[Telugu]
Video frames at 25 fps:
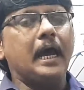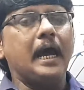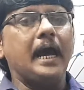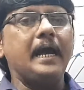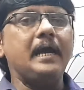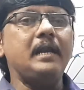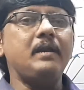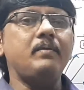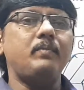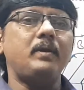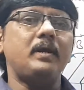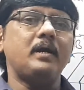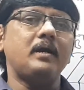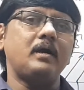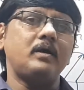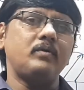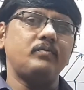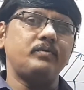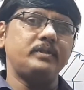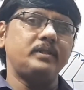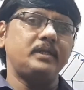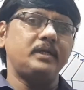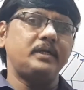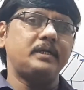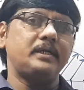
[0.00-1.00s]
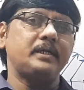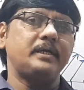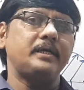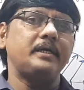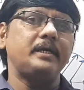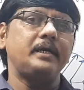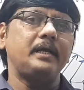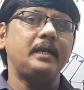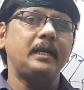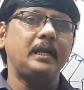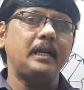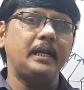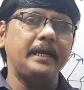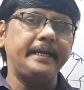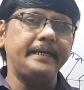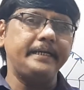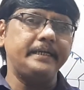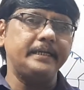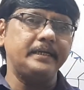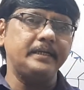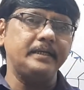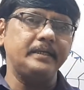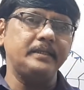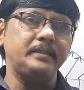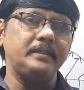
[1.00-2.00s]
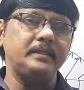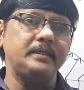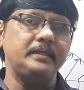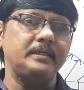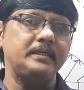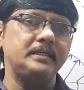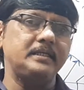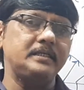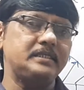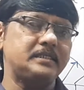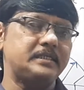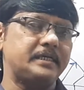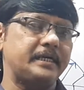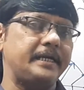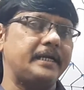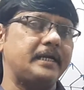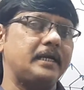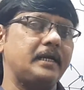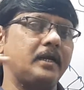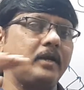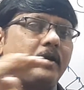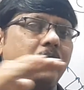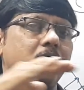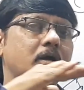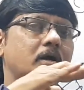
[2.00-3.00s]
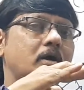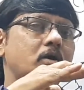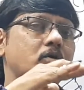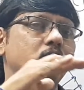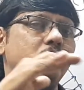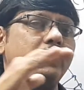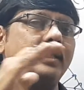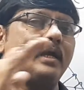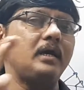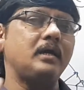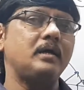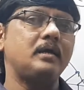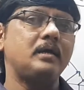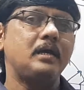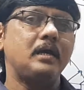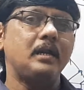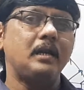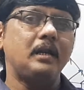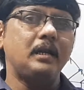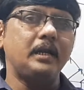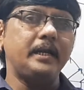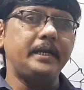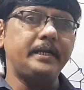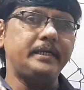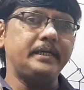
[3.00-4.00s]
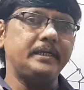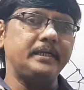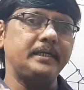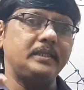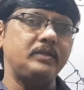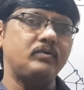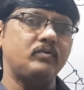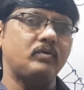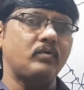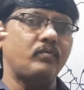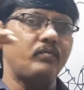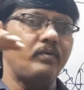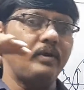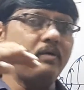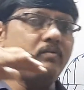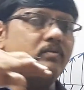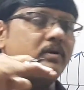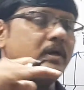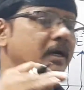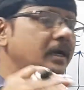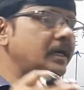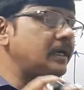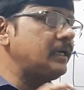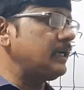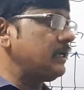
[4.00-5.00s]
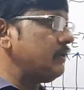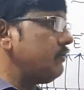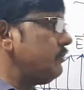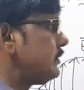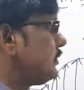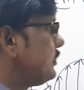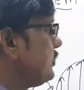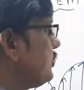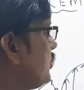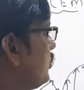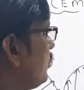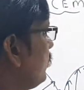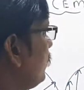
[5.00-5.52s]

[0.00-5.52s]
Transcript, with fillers: ఆయన ప్రకారం ఏంటంటే లైట్ అనేది స్ట్రైట్ లైన్లో కాకుండా లైట్ అనేది ఒక వేవ్ లాగా ట్రావెల్ చేస్తూ